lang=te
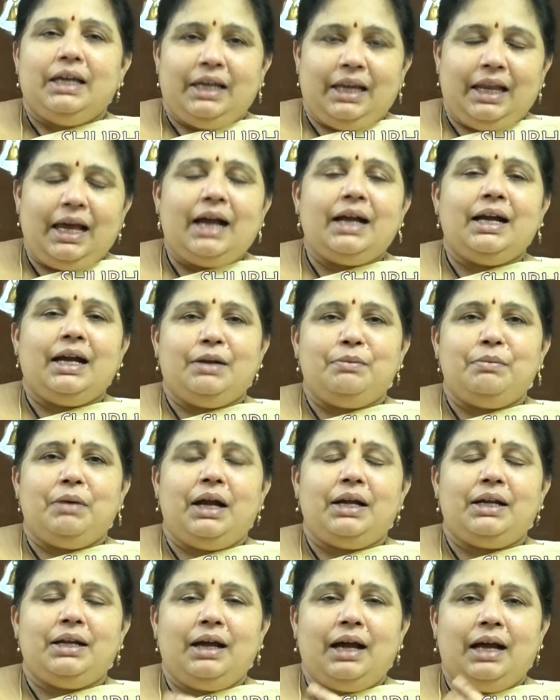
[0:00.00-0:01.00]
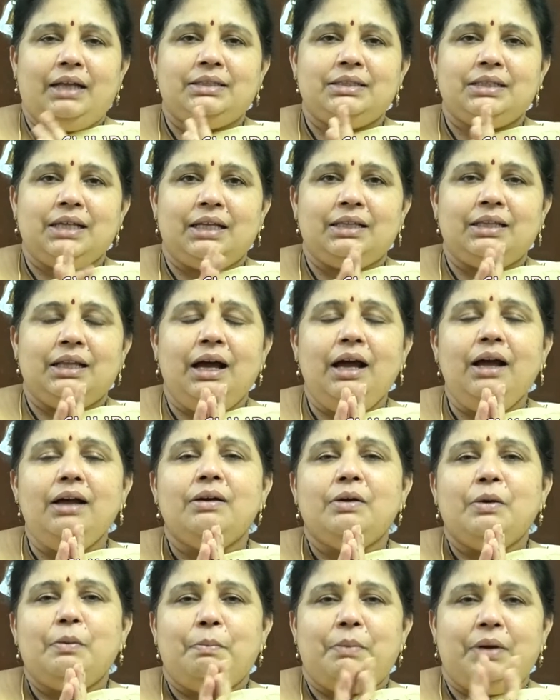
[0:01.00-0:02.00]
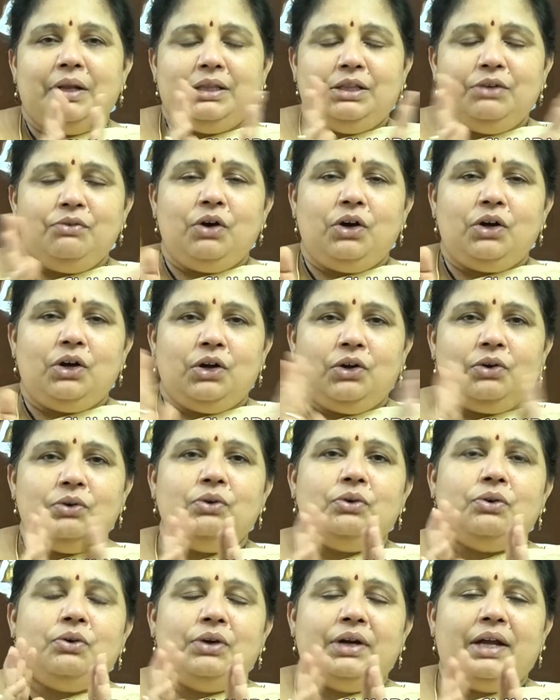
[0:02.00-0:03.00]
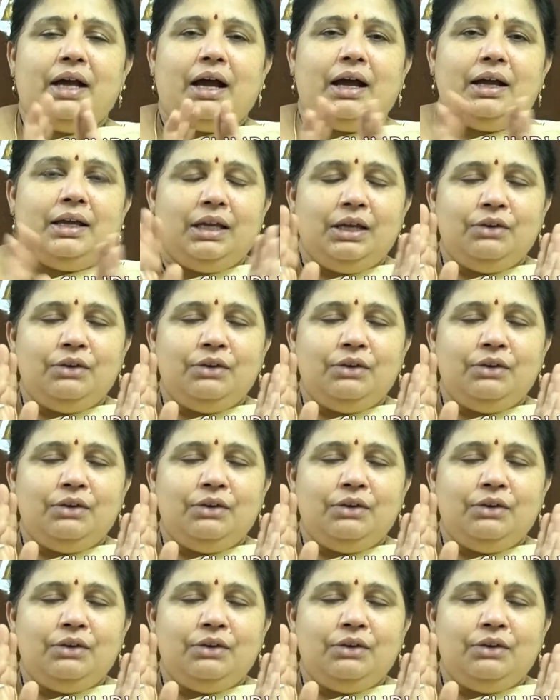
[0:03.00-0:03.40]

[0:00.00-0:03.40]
ఇలాగనమాట అంచేత ప్రతి ఒక్కరూ కూడా